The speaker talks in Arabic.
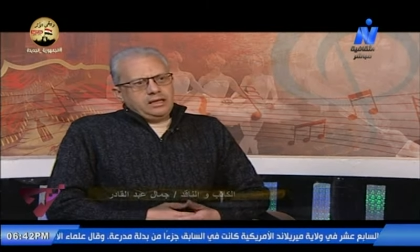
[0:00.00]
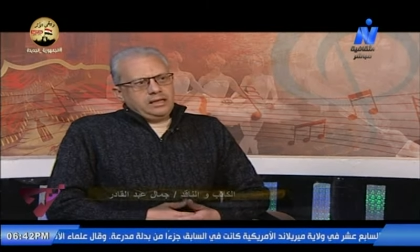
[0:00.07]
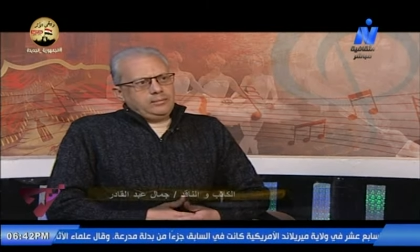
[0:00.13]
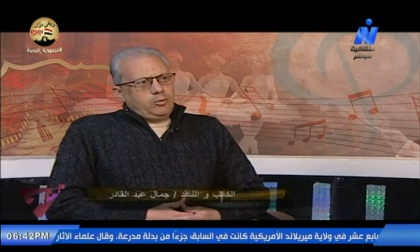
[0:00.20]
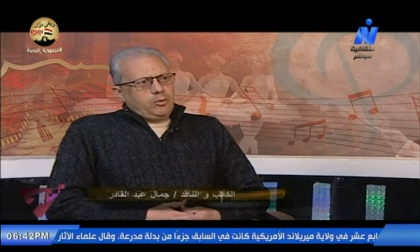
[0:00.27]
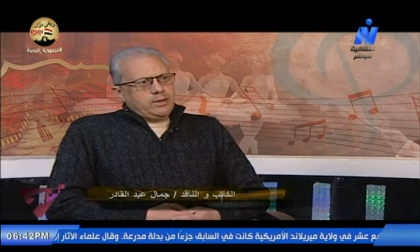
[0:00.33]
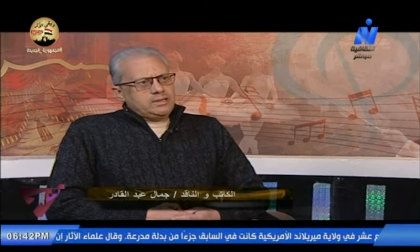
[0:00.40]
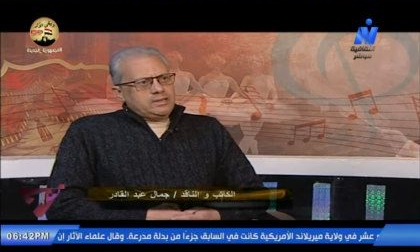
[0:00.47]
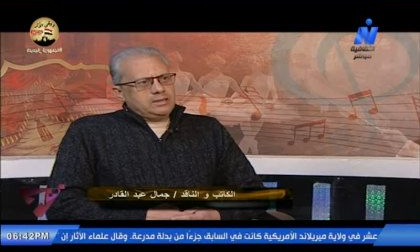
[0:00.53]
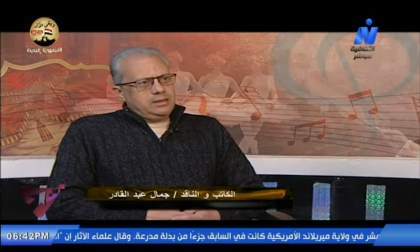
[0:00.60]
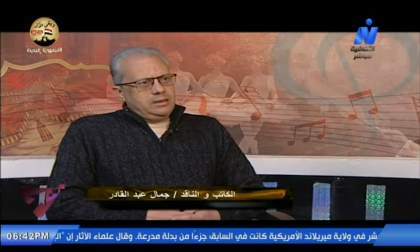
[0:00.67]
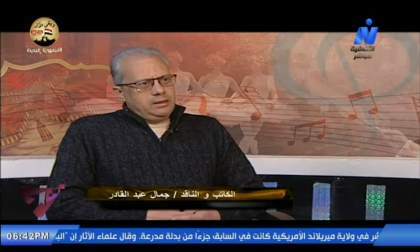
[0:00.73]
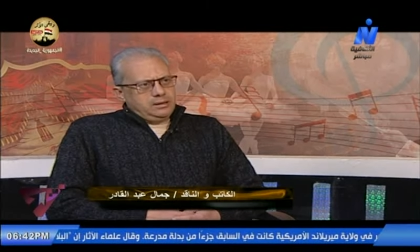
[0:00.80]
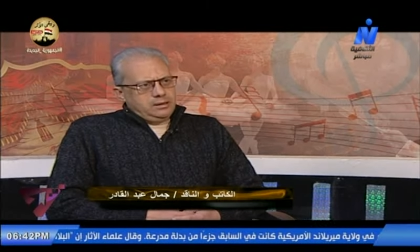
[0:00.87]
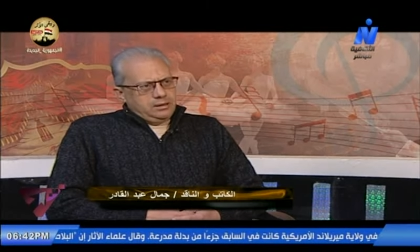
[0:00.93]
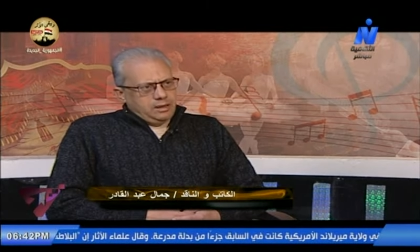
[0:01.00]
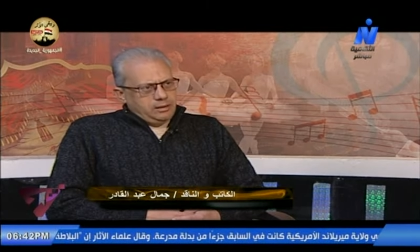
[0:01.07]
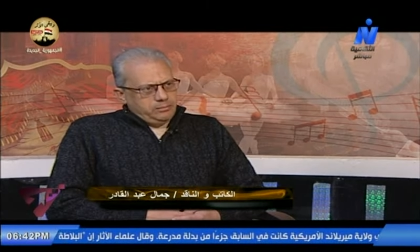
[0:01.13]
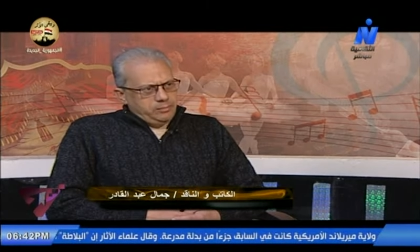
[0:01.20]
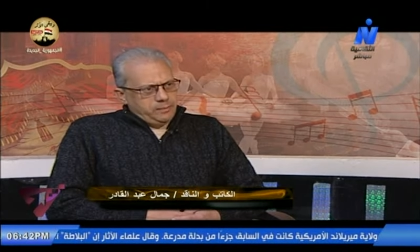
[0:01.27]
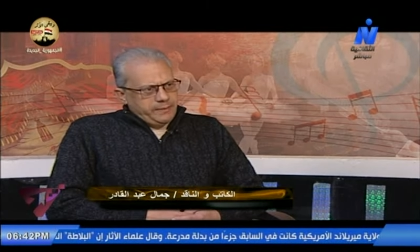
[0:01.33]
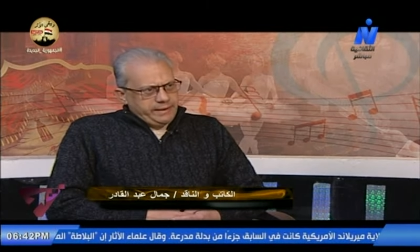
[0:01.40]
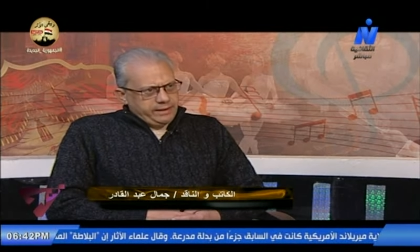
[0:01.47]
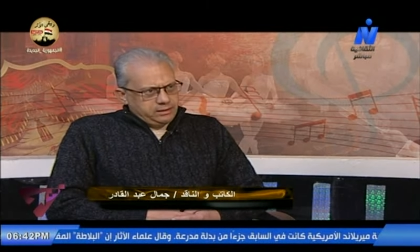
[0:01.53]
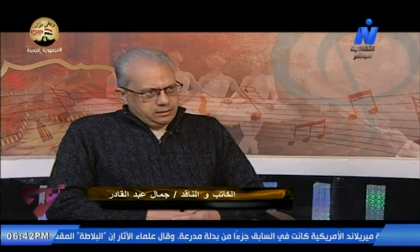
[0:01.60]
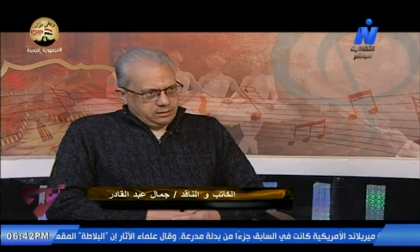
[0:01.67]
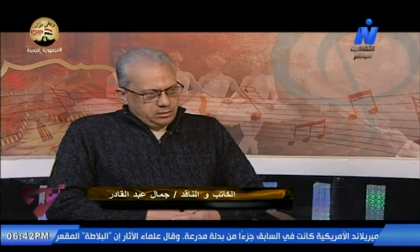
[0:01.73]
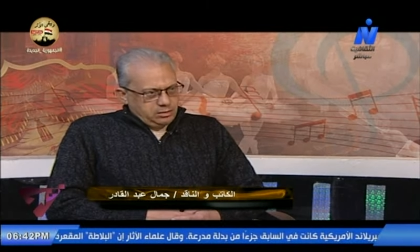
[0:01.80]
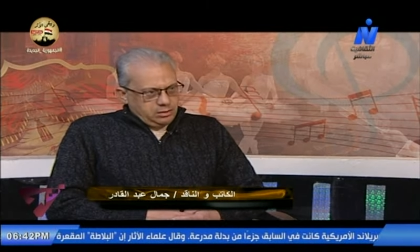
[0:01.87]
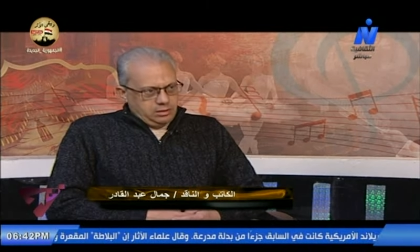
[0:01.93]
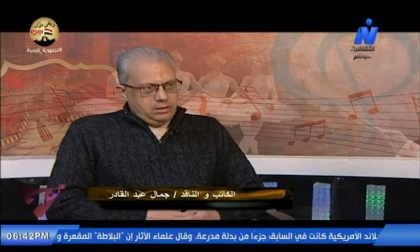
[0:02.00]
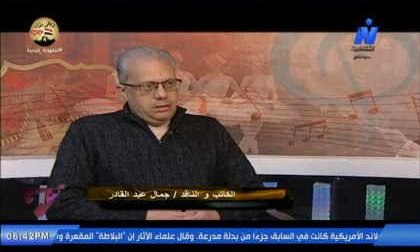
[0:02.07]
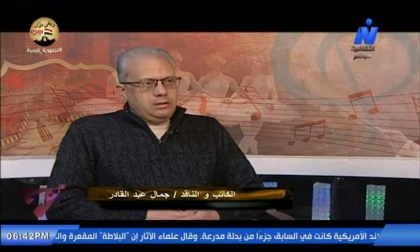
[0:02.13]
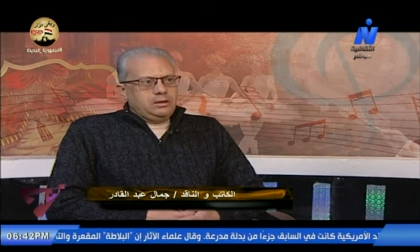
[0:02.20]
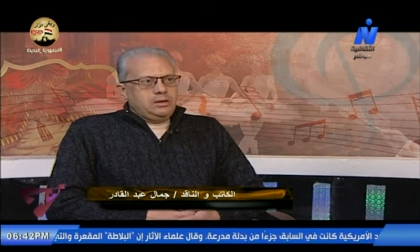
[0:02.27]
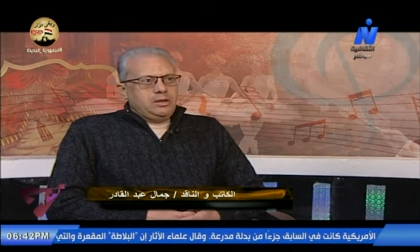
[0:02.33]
لممارسة الأب مهنة التجارة